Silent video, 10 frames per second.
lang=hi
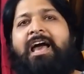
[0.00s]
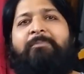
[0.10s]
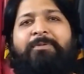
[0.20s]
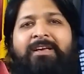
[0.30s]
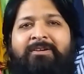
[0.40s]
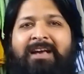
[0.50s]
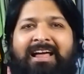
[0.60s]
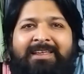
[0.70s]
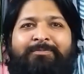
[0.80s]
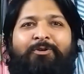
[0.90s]
है
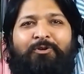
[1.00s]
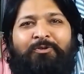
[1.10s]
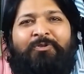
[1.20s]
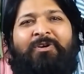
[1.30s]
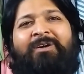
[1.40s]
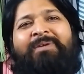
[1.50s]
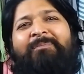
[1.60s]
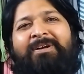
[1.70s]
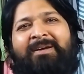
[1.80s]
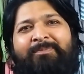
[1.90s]
खाली फोटो दो हम
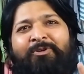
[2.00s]
आपके